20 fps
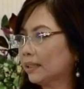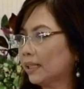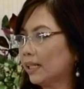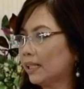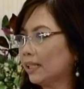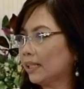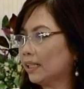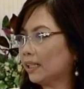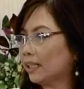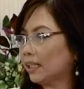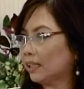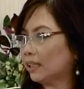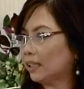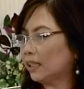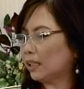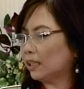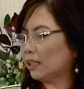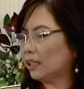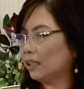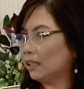sekali
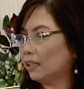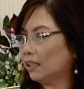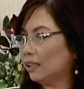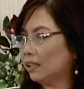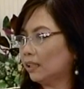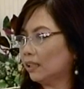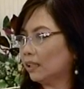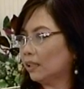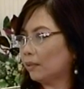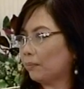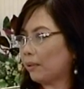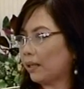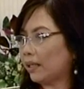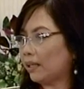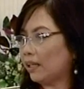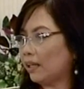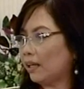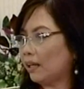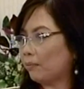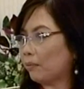kritik
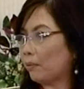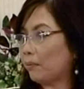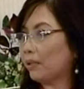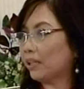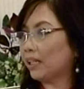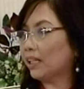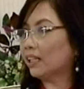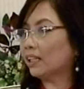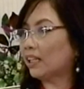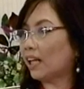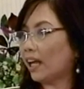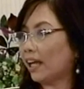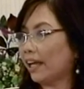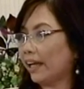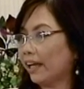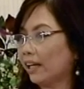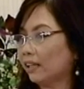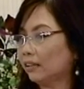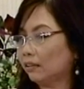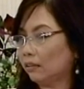kepada pemerintah
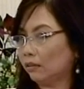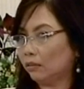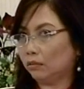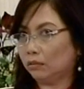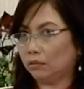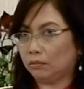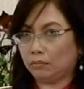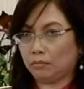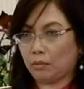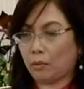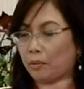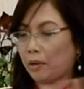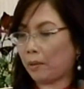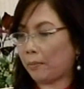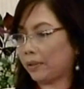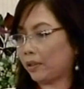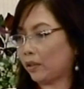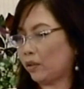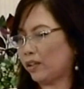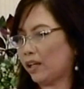ya, tentu
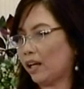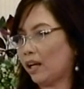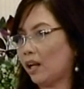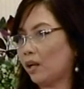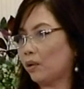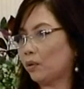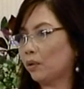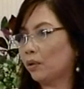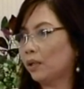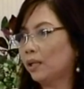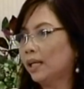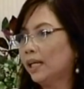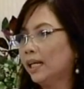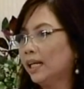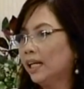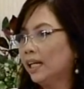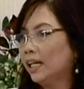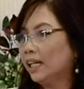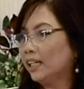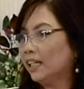beberapa tahun yang lalu
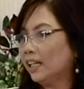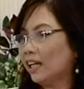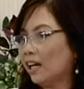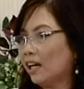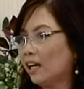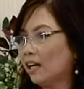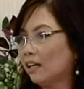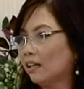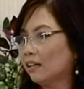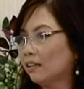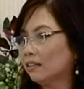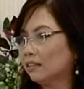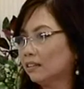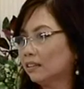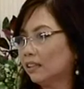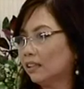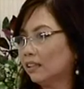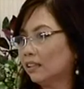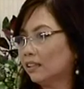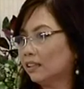yang
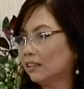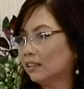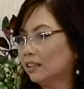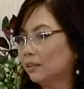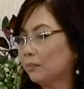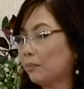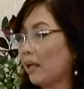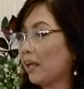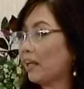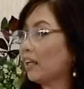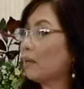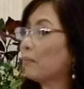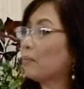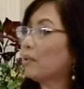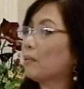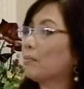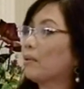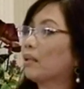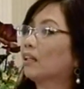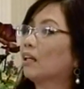uh, sebaiknya
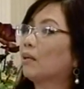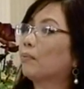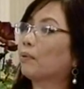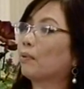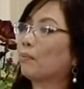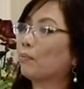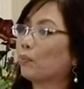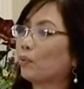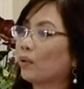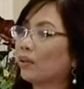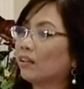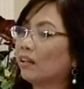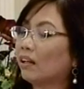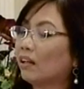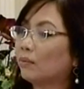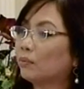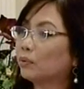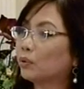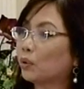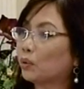melibatkan perempuan
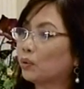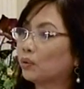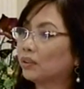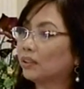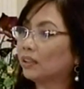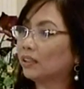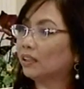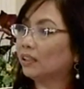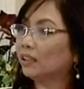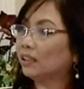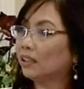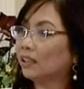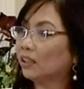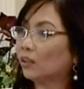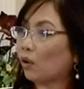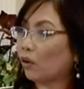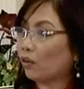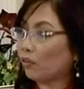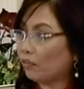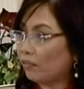dalam solusi
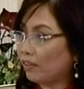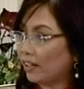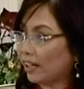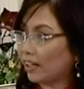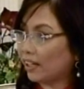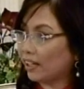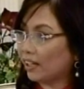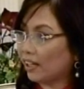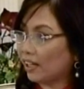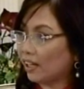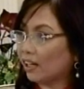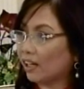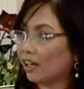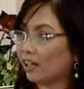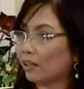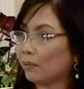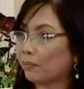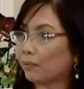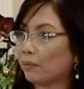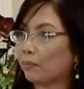hmm, konflik hmm, hmm. ya
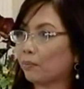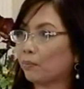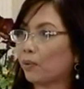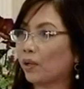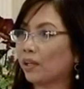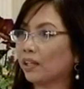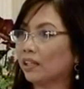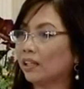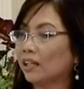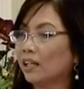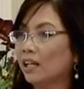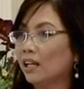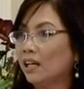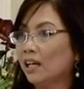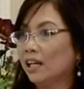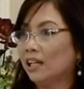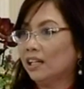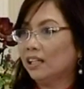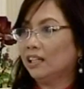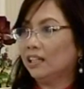karena perempuan
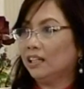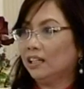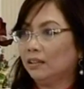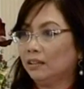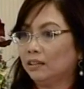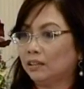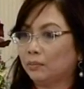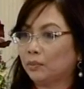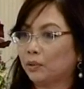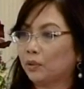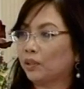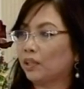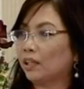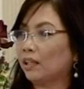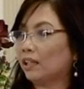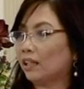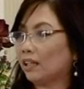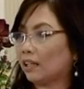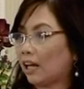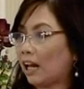di
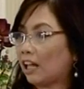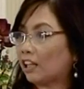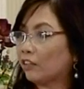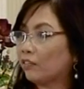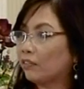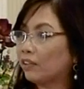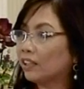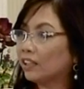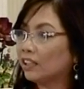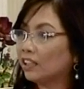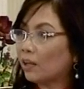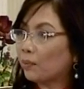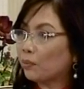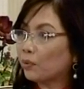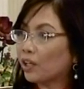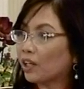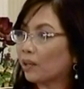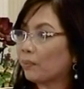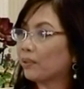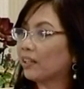sebetulnya relatif tidak
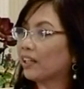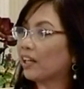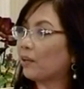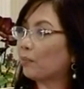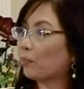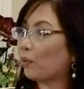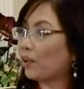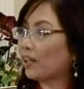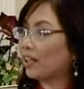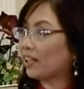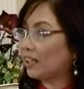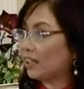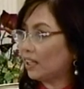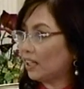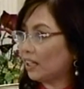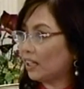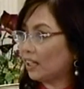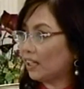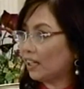punya kepentingan politik